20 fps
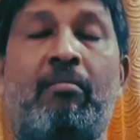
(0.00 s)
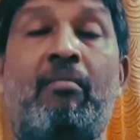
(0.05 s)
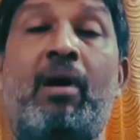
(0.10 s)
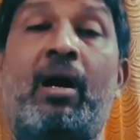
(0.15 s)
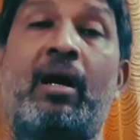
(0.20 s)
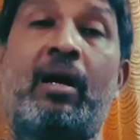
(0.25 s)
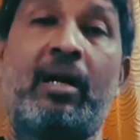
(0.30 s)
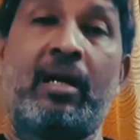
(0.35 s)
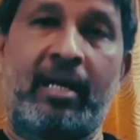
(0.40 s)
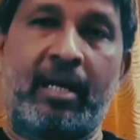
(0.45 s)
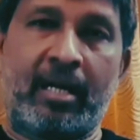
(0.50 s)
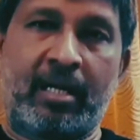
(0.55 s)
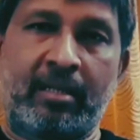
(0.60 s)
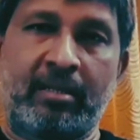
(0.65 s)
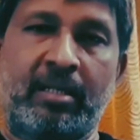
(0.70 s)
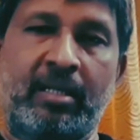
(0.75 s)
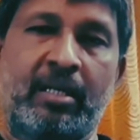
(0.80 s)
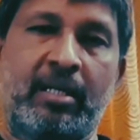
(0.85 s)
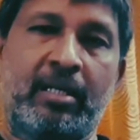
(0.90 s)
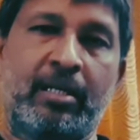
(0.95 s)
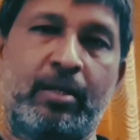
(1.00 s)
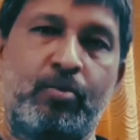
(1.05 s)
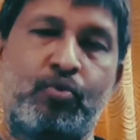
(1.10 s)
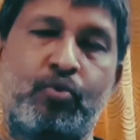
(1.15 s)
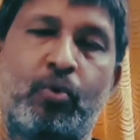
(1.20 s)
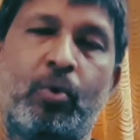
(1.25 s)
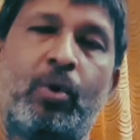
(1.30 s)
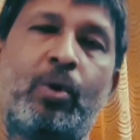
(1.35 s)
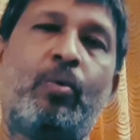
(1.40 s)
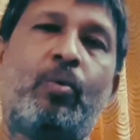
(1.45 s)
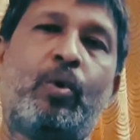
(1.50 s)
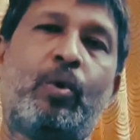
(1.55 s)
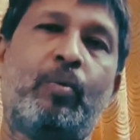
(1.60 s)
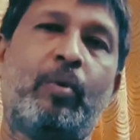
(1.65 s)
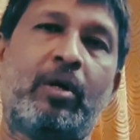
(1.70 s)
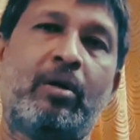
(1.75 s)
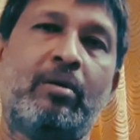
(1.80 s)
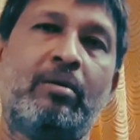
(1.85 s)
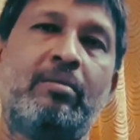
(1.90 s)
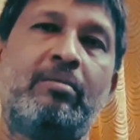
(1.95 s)
மகளை இழந்த சோகம் ஒரு
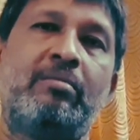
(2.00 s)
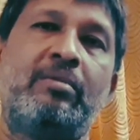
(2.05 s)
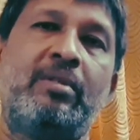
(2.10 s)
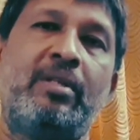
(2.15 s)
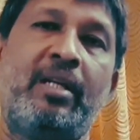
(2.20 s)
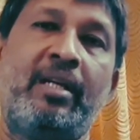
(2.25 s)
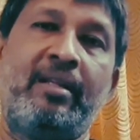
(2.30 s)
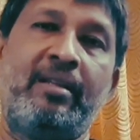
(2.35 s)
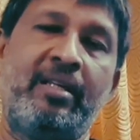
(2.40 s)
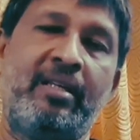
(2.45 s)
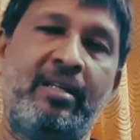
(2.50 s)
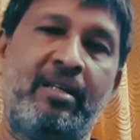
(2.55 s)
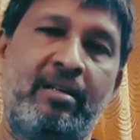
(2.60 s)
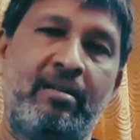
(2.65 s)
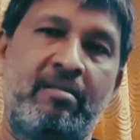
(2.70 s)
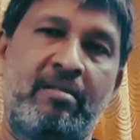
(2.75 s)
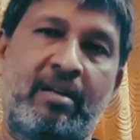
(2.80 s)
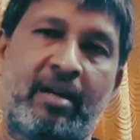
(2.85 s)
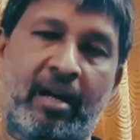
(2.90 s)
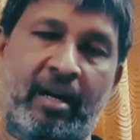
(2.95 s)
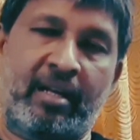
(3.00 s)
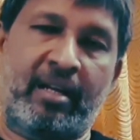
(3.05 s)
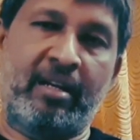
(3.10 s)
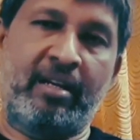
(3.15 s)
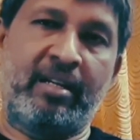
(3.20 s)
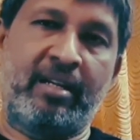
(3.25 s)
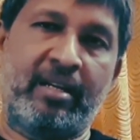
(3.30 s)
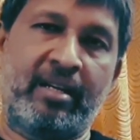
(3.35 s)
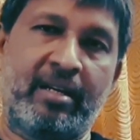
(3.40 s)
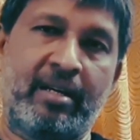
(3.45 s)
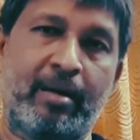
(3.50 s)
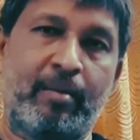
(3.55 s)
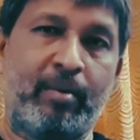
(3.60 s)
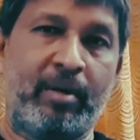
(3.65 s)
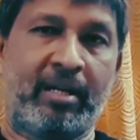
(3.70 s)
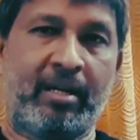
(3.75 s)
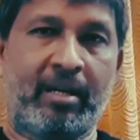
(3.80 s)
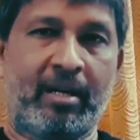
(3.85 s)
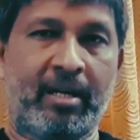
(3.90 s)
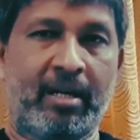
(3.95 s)
பக்கம் நீதி கிடைக்கலையே
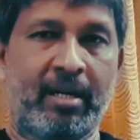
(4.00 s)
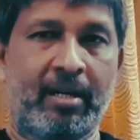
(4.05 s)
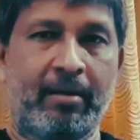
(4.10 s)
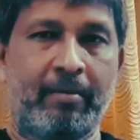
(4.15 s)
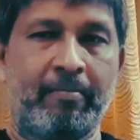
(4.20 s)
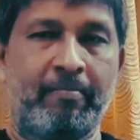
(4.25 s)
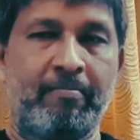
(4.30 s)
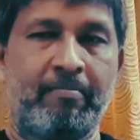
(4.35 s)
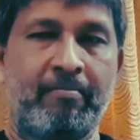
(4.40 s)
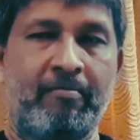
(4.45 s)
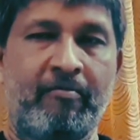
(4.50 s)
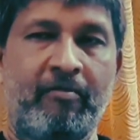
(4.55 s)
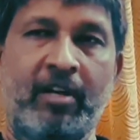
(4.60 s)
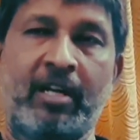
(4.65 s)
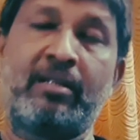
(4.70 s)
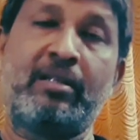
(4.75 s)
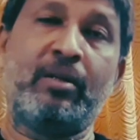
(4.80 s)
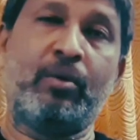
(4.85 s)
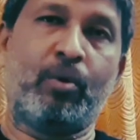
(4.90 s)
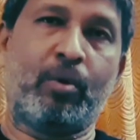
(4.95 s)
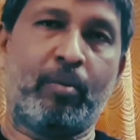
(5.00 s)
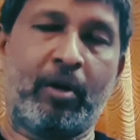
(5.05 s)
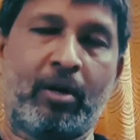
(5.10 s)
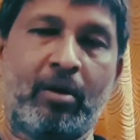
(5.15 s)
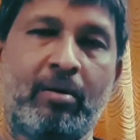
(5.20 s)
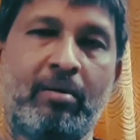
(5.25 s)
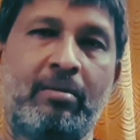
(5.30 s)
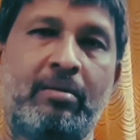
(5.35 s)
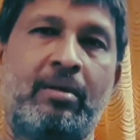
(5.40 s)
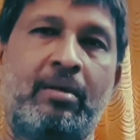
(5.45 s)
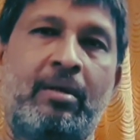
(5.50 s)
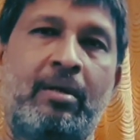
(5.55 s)
அப்படிங்கிற விரக்தி ஒரு பக்கம்